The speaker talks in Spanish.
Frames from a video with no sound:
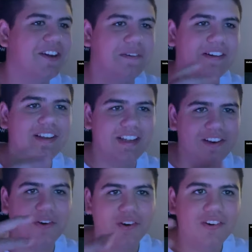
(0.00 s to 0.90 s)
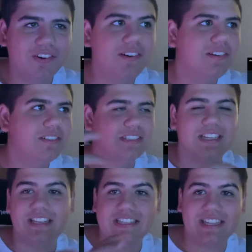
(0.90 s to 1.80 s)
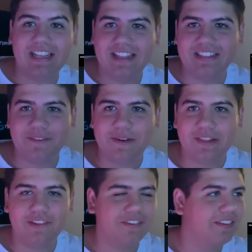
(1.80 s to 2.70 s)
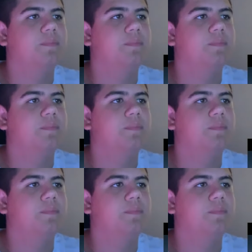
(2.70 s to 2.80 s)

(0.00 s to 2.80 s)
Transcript: Como el oh, oh, se, eso te queda la terminación.